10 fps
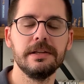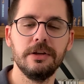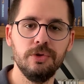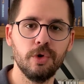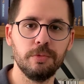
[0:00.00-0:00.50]

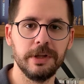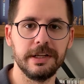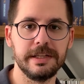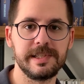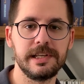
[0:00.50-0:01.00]

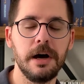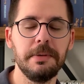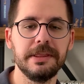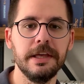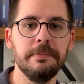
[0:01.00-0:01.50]
Yorumlara da
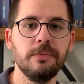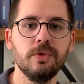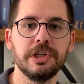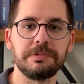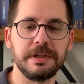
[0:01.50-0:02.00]
sabitlerim.
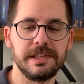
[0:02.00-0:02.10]
Ulaşmak